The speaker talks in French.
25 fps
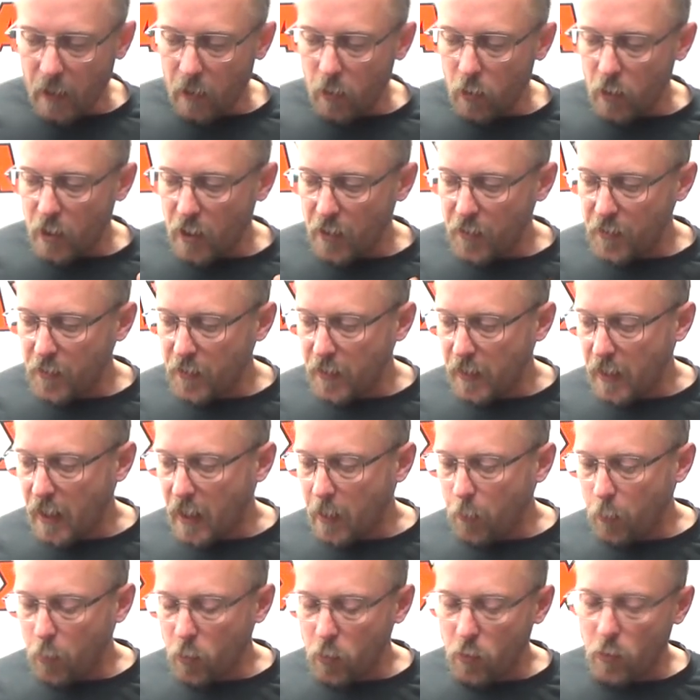Le châssis
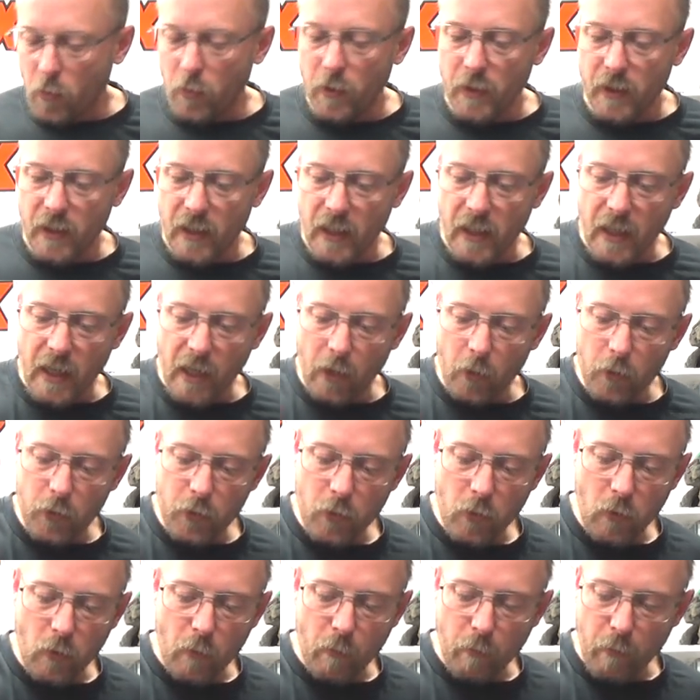est plus solide et il a
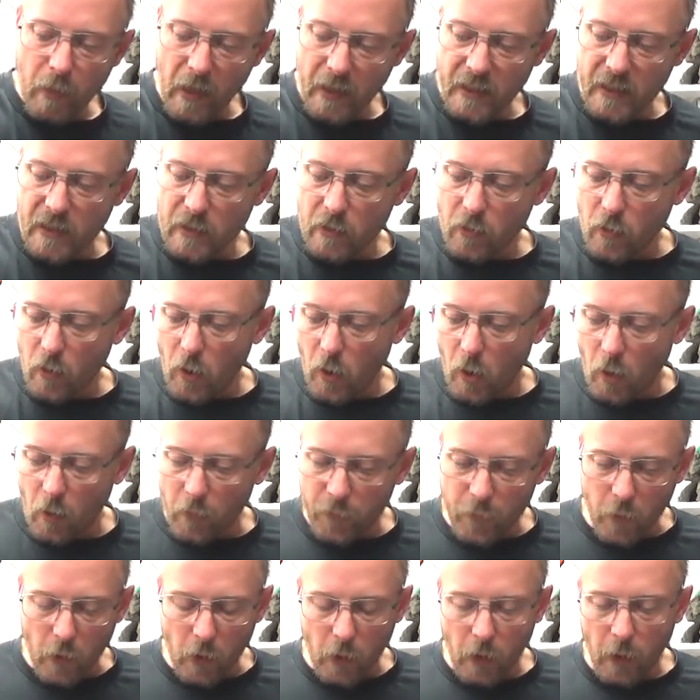reçu une platine de
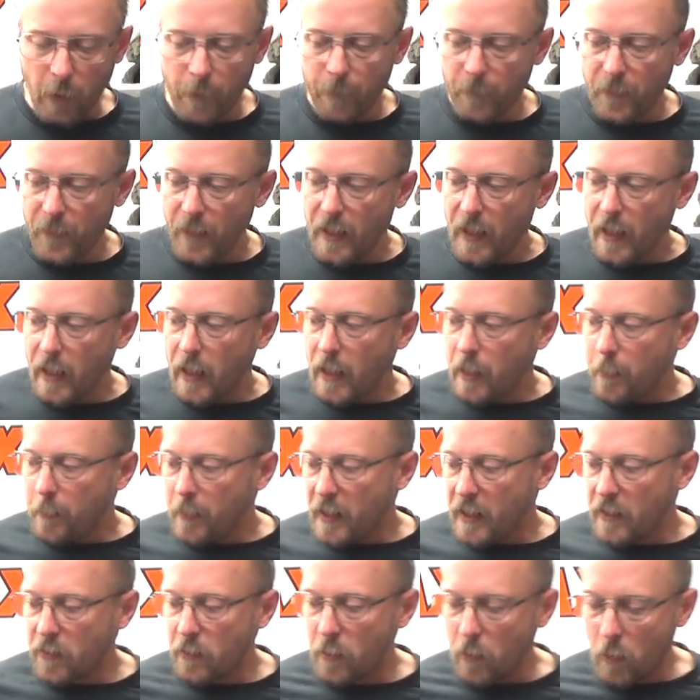renfort
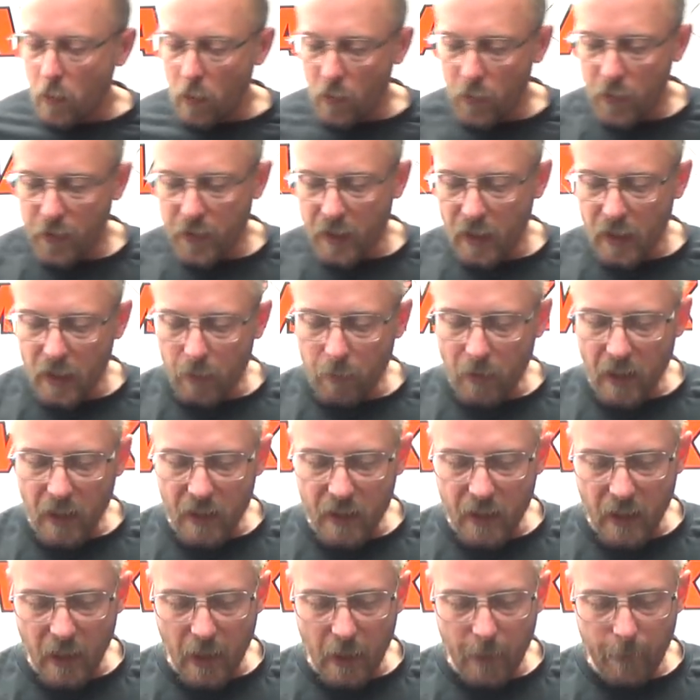parce que l'ancien
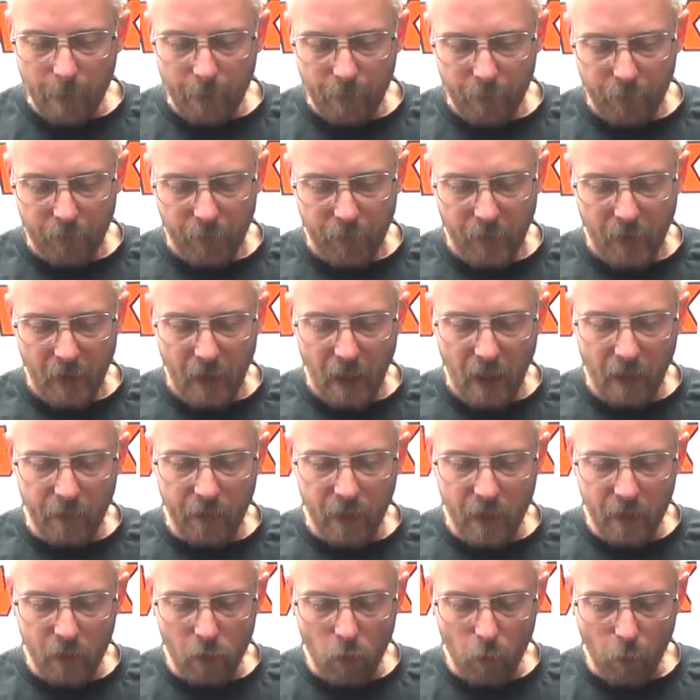DBXL,
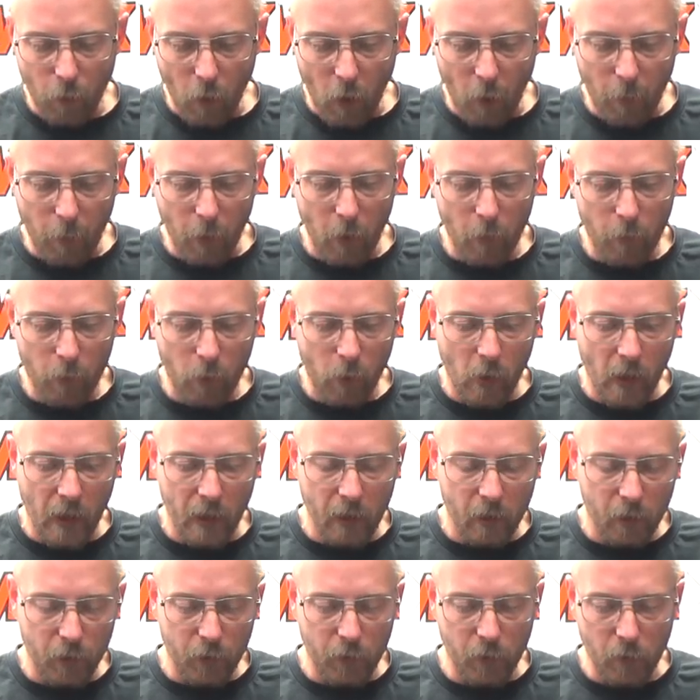avec son propre
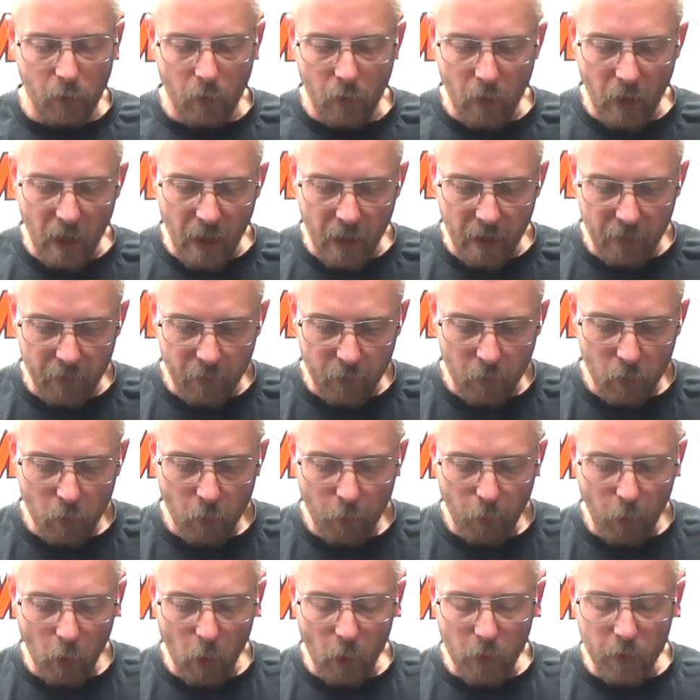poids, quand tu le lèves ou
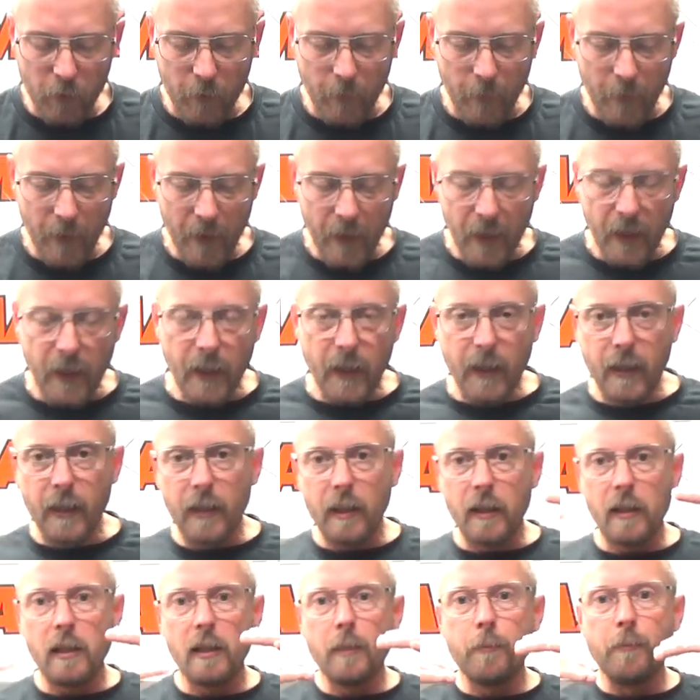le poses,
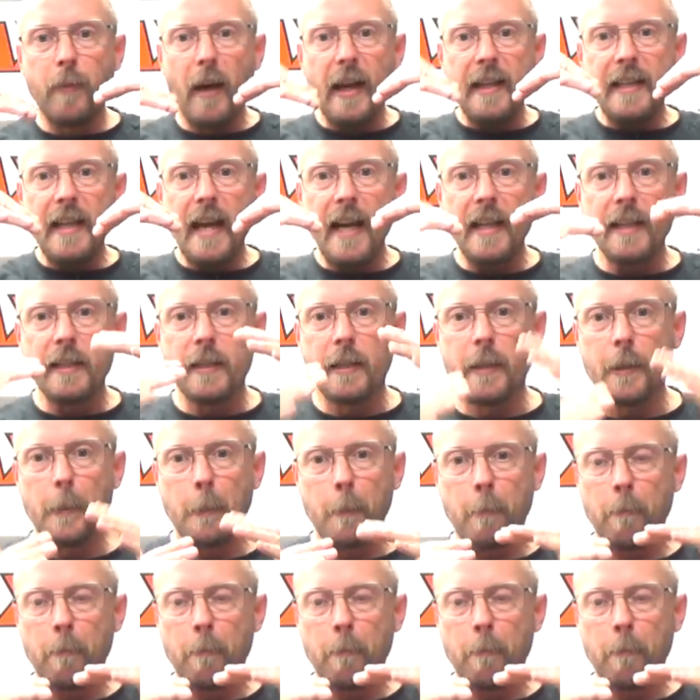il banane.